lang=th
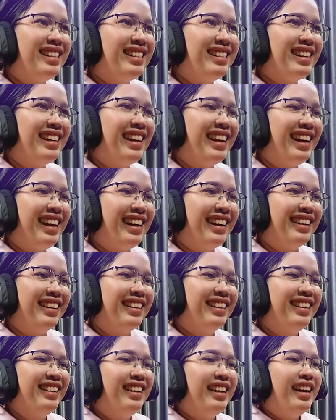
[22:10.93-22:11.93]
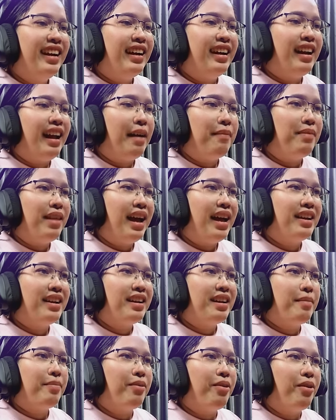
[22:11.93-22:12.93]
นนั่นเองครับได้
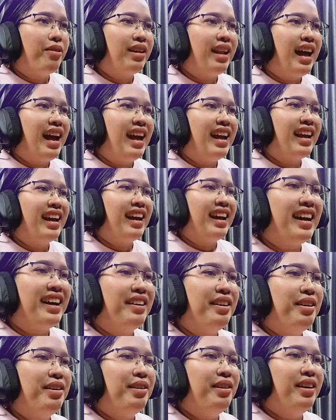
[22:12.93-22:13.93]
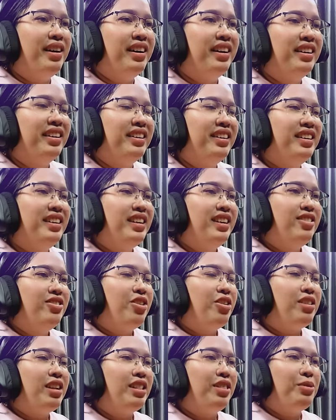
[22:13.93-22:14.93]
ก็เก็บของได้ค่ะโอ้
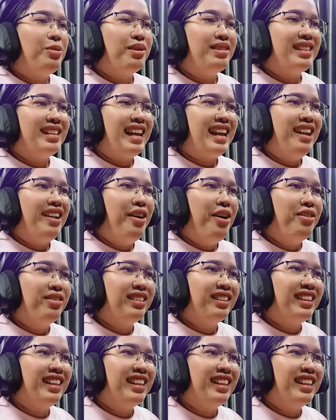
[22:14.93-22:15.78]
ช่องในตัวจะได้โล่ง